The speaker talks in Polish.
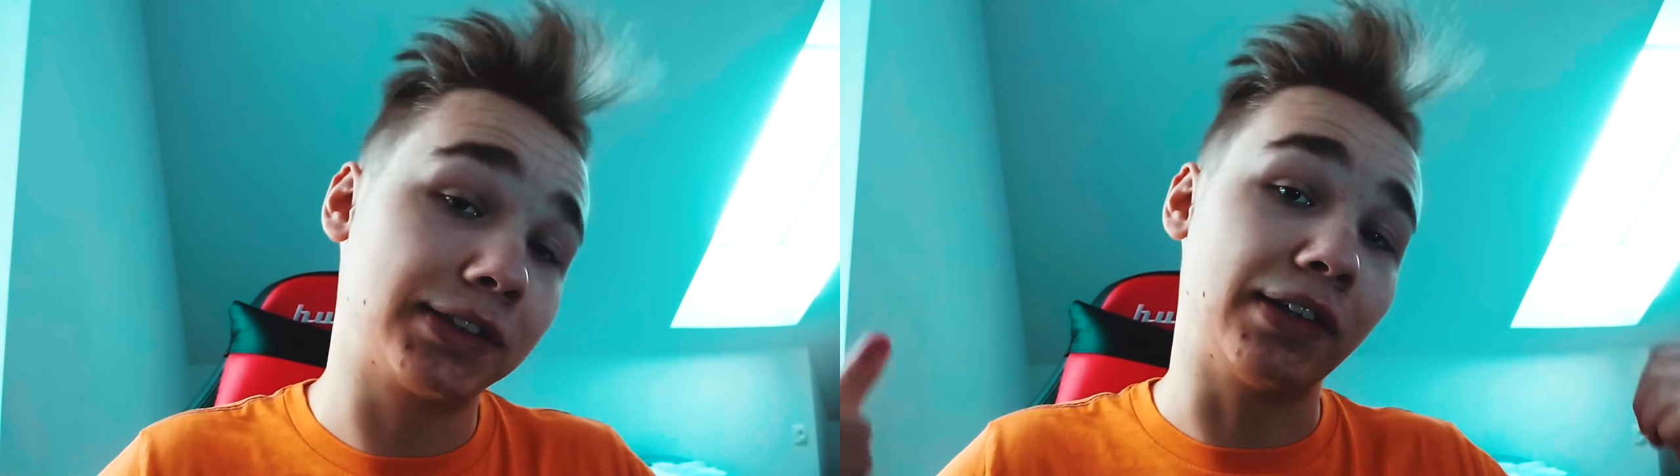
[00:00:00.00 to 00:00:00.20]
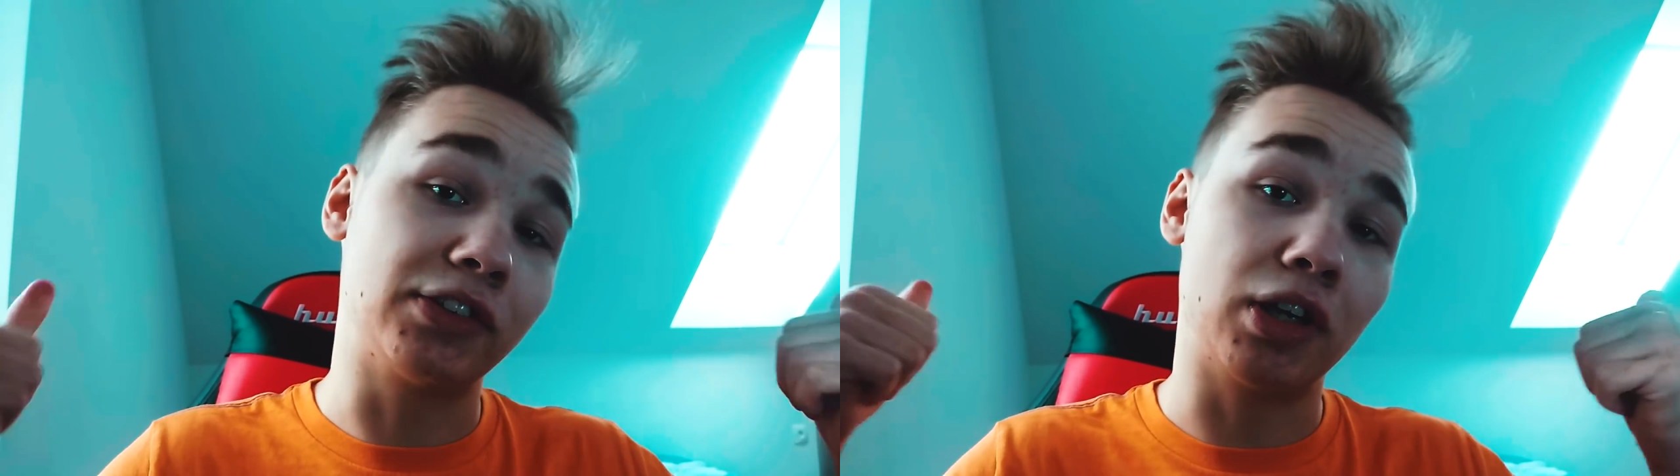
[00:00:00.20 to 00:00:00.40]

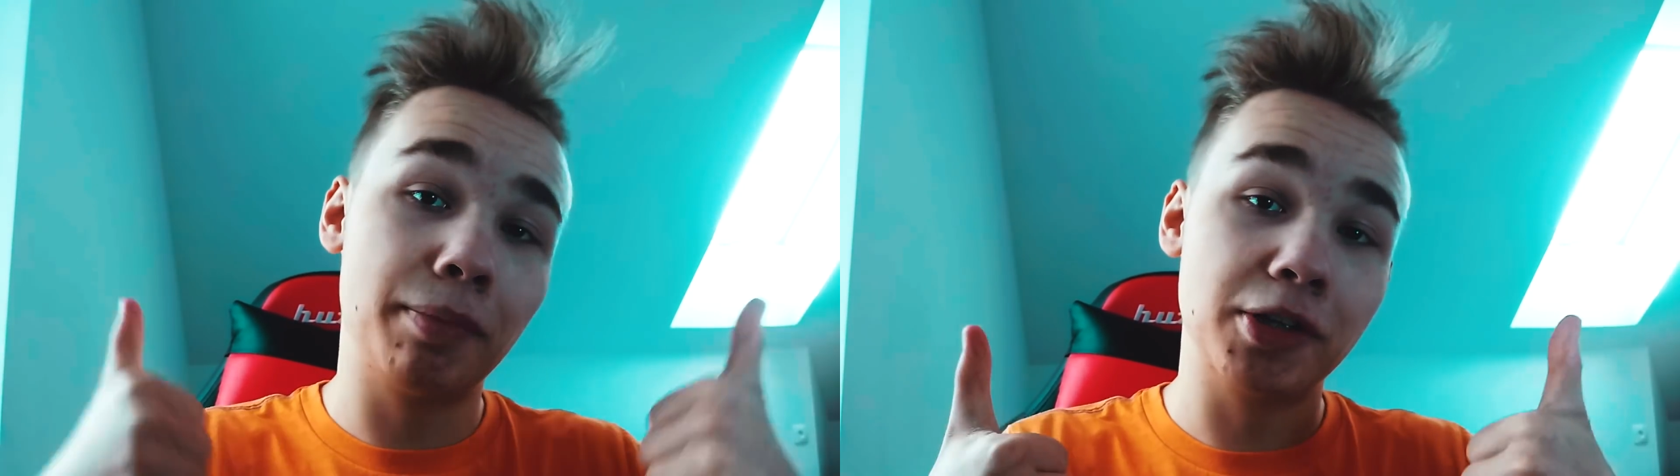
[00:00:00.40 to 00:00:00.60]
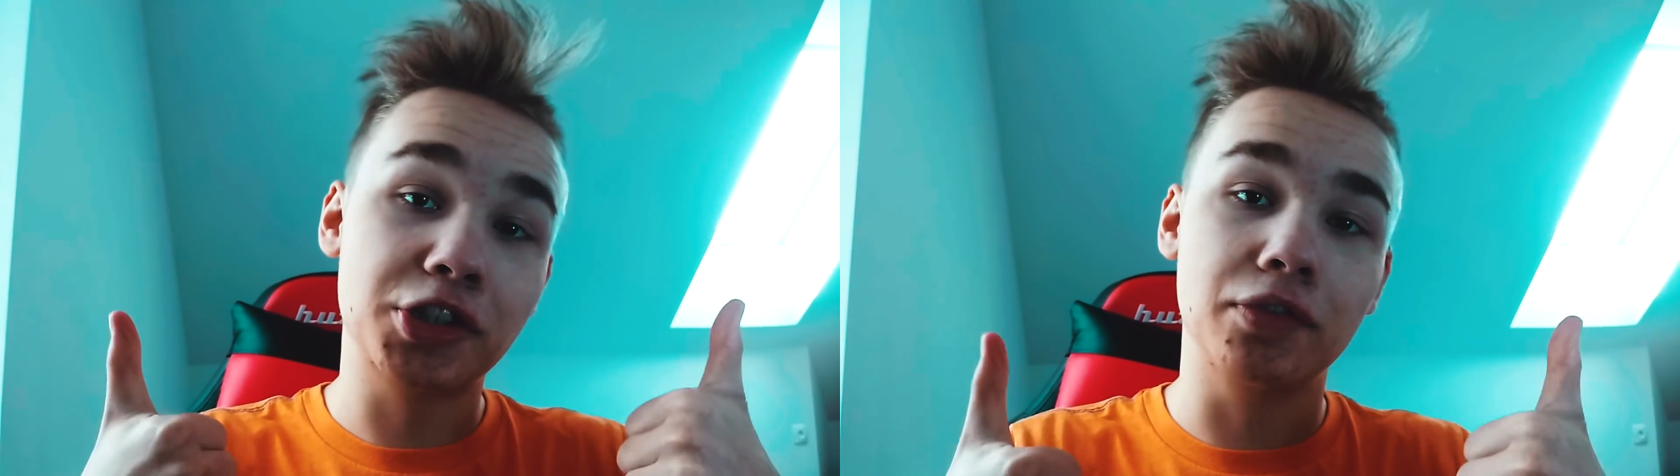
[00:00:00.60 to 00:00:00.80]
zostawcie
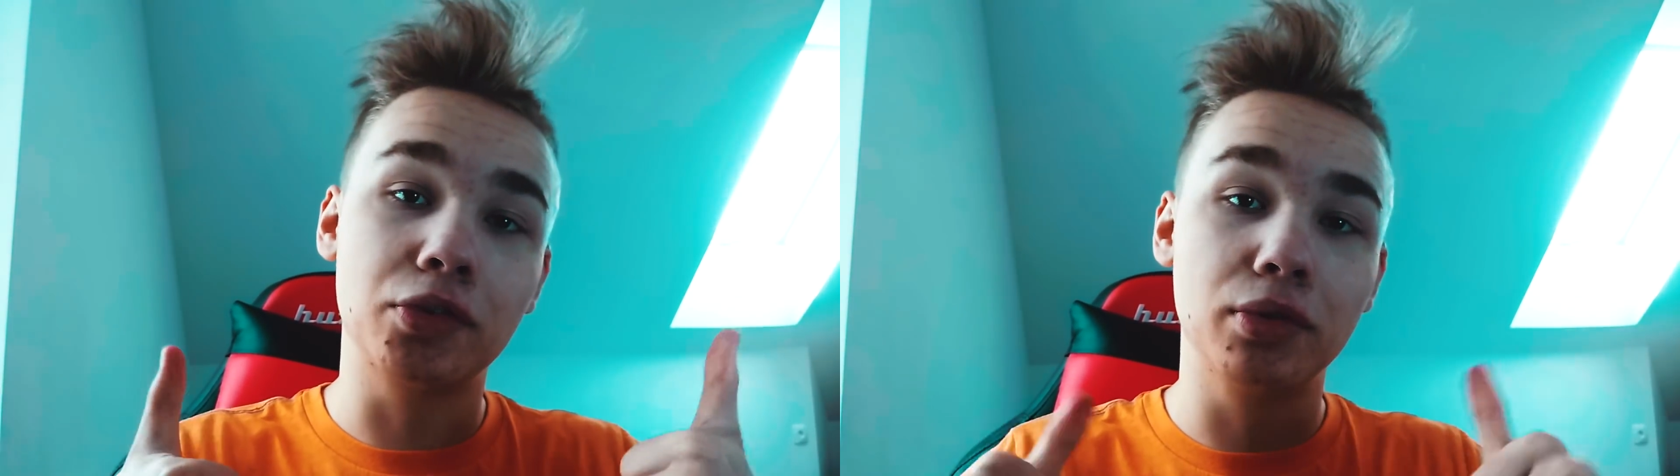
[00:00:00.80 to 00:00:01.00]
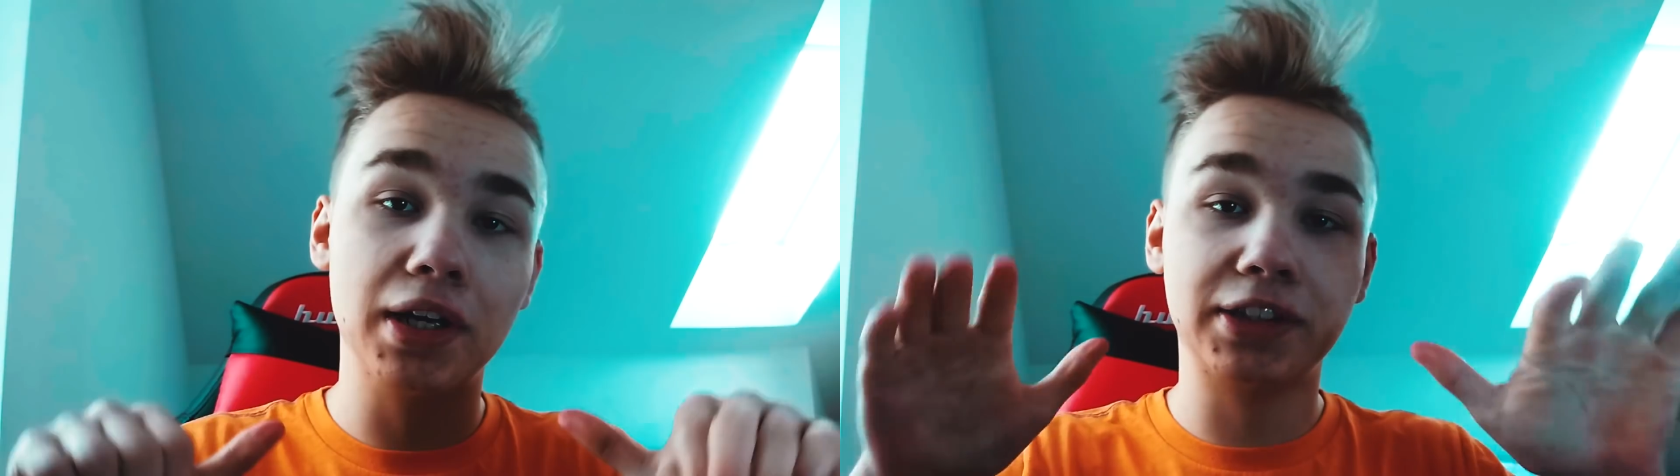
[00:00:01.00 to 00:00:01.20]
łapę łapeczkę w
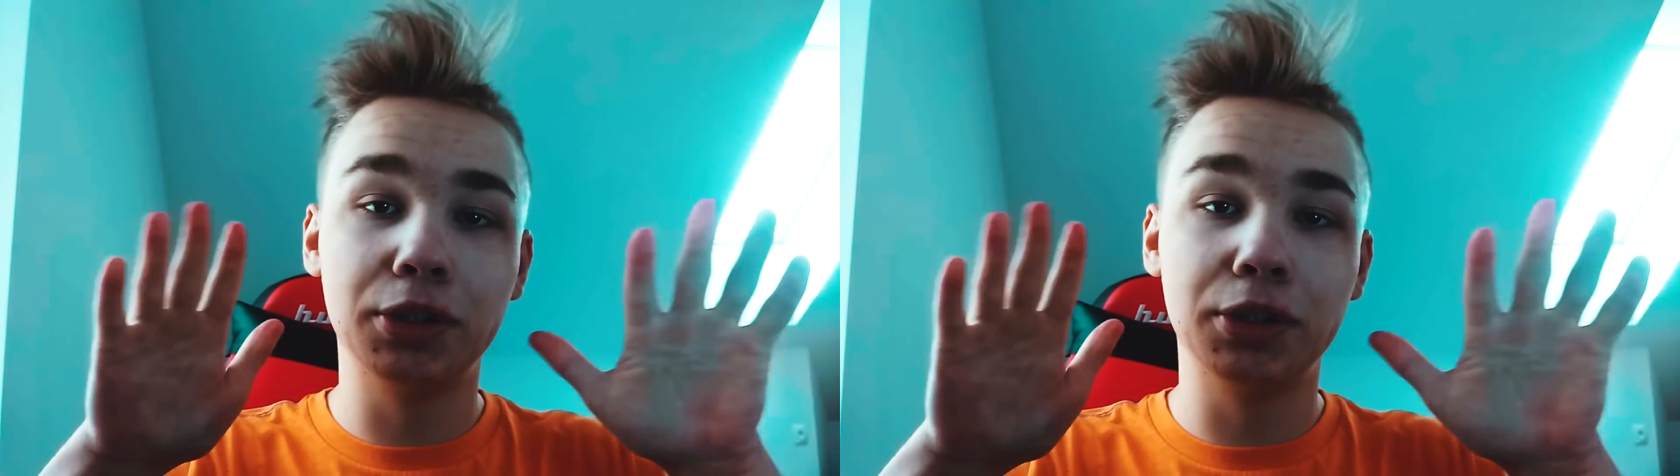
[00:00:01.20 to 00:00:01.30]
górę,